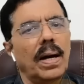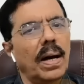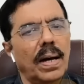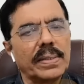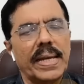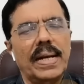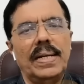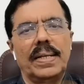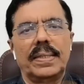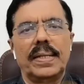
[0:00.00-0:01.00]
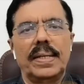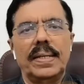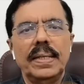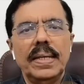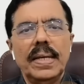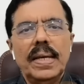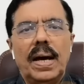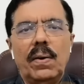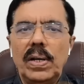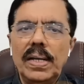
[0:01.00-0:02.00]
ஆசைகள் இருந்தன
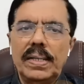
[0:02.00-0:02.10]
அவர்களுக்கு